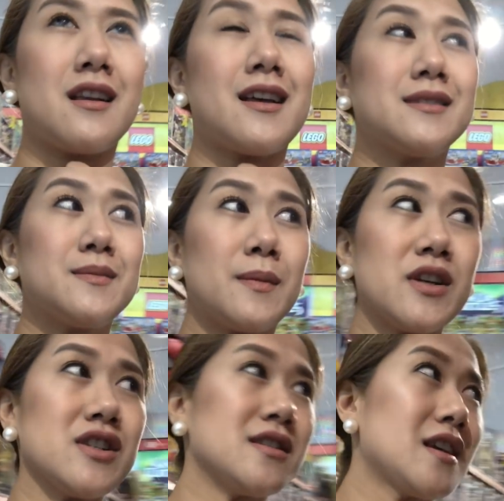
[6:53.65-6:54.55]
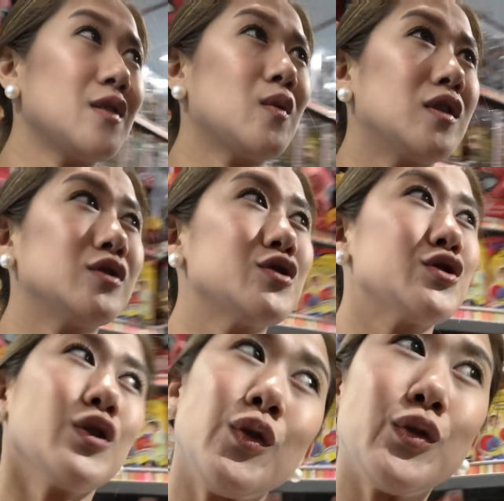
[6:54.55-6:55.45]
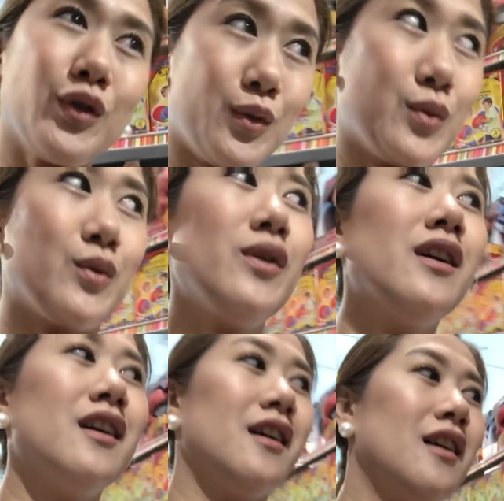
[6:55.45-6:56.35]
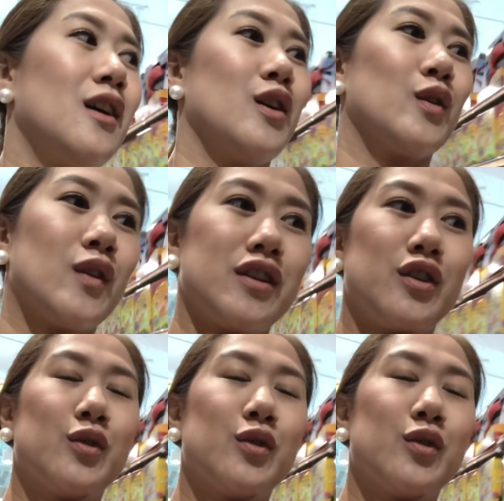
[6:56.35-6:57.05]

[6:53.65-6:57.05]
As much as I want to show you kung ano